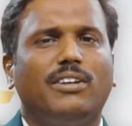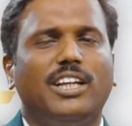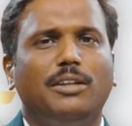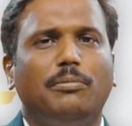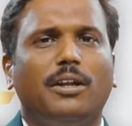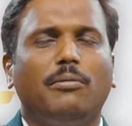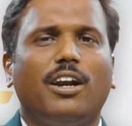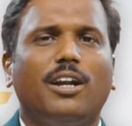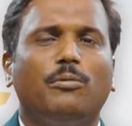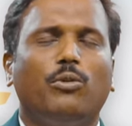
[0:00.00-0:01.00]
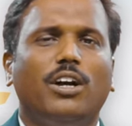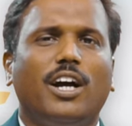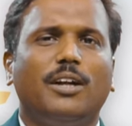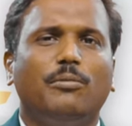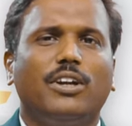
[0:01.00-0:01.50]
நீதி பரிபாலனம்
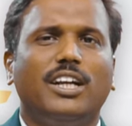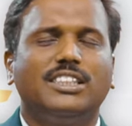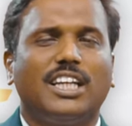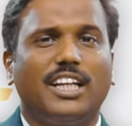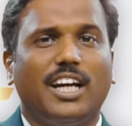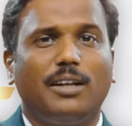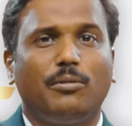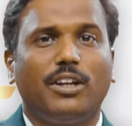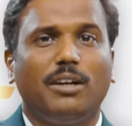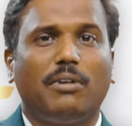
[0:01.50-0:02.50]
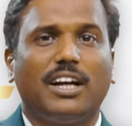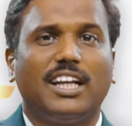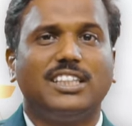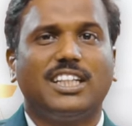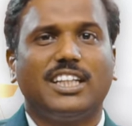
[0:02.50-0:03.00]
ஒழுங்கான முறையில் சரியான முறையில்
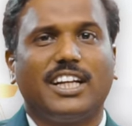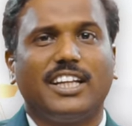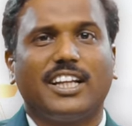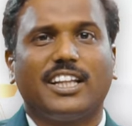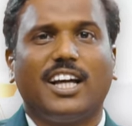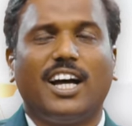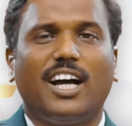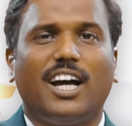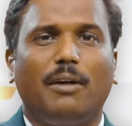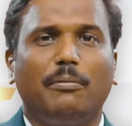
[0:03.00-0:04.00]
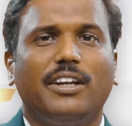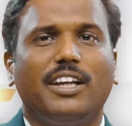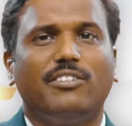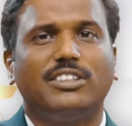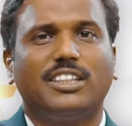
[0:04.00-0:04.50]
மக்களை சென்றடைகிறதா
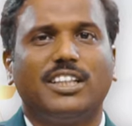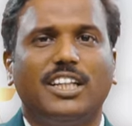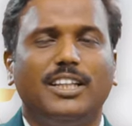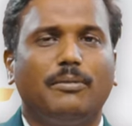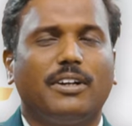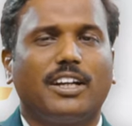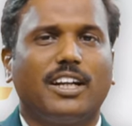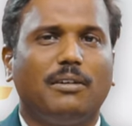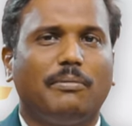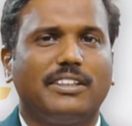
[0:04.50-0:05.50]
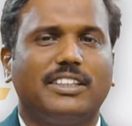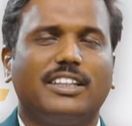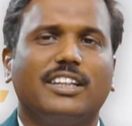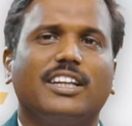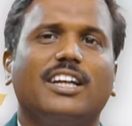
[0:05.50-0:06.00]
அப்படிங்கிற விஷயத்த நீதிமன்றங்கள்
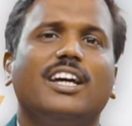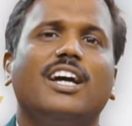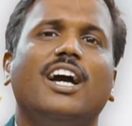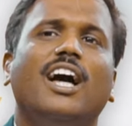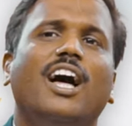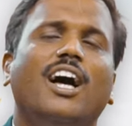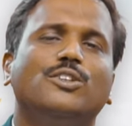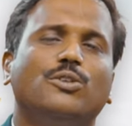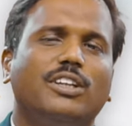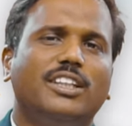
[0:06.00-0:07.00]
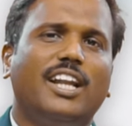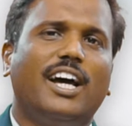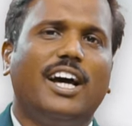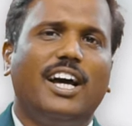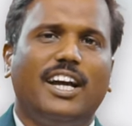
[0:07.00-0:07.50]
பார்த்துக்கிட்டு இருக்கு ஸோ இதில்
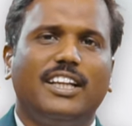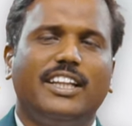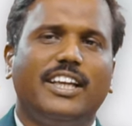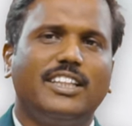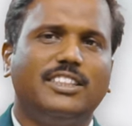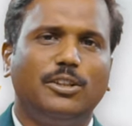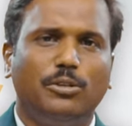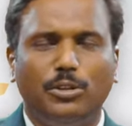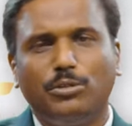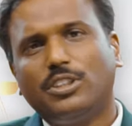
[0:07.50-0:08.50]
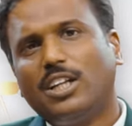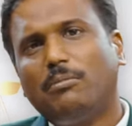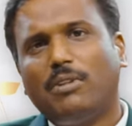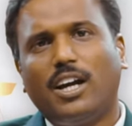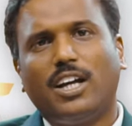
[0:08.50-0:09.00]
இந்த எக்ஸிக்யூட்டிவ்ஸ்ன்னு
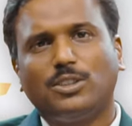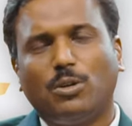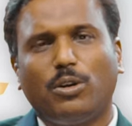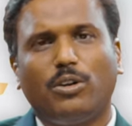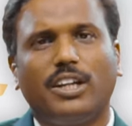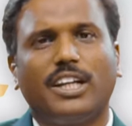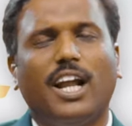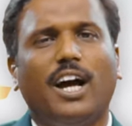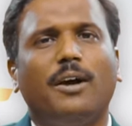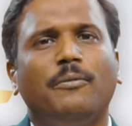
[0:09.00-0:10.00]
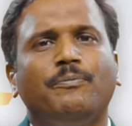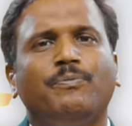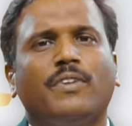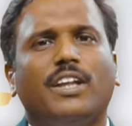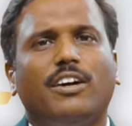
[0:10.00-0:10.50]
நம்ம சொல்கிறோம் இல்லைங்களா
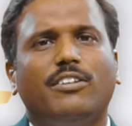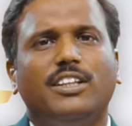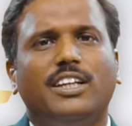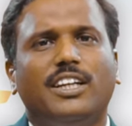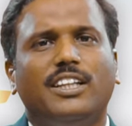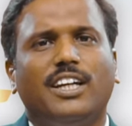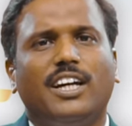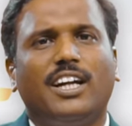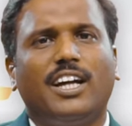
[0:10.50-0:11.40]
அதாவது இந்த